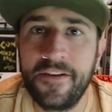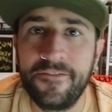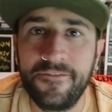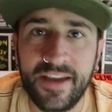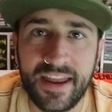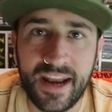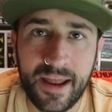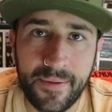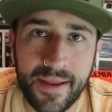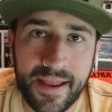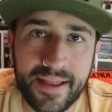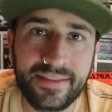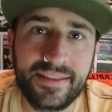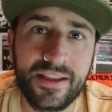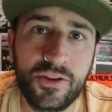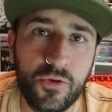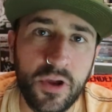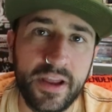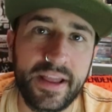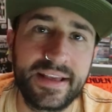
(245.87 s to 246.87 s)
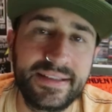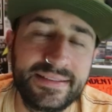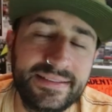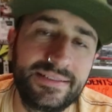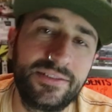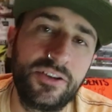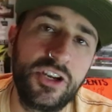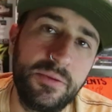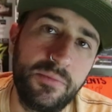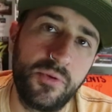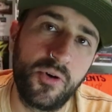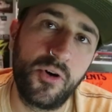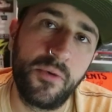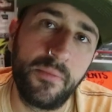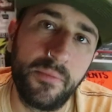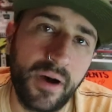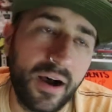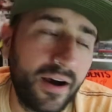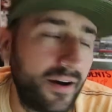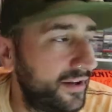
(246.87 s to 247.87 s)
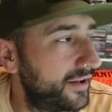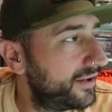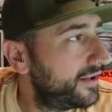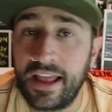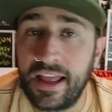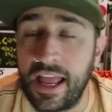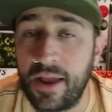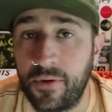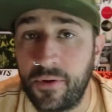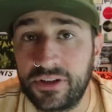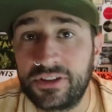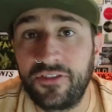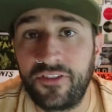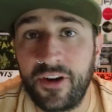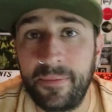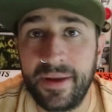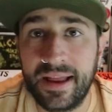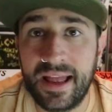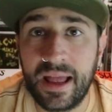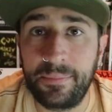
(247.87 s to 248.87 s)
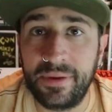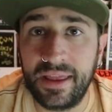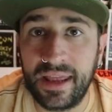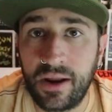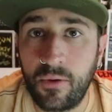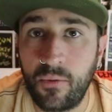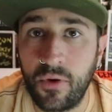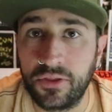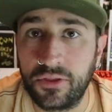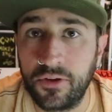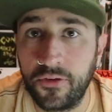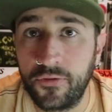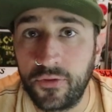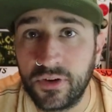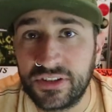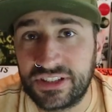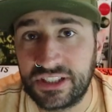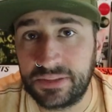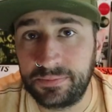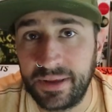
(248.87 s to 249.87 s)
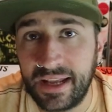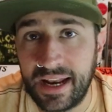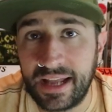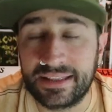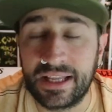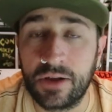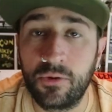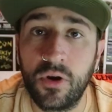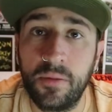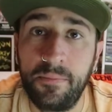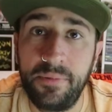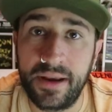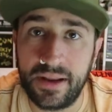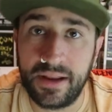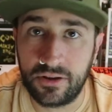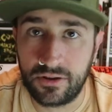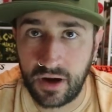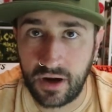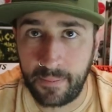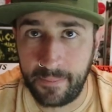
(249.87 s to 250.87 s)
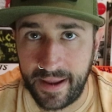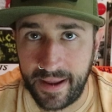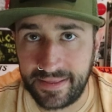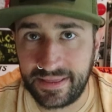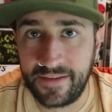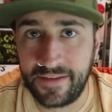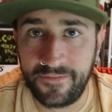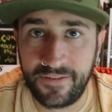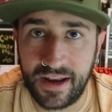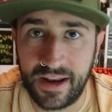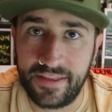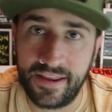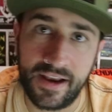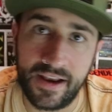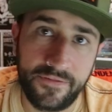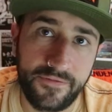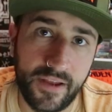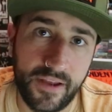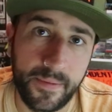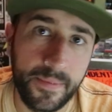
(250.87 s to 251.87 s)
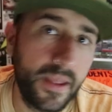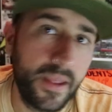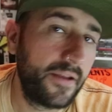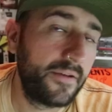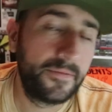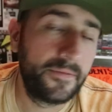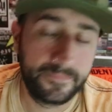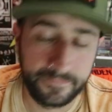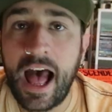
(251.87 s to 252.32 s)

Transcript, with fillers: Veramente due canzoni bomba. E questo fa ben capire quanto fosse ispirata in quel periodo la band di Philadelphia.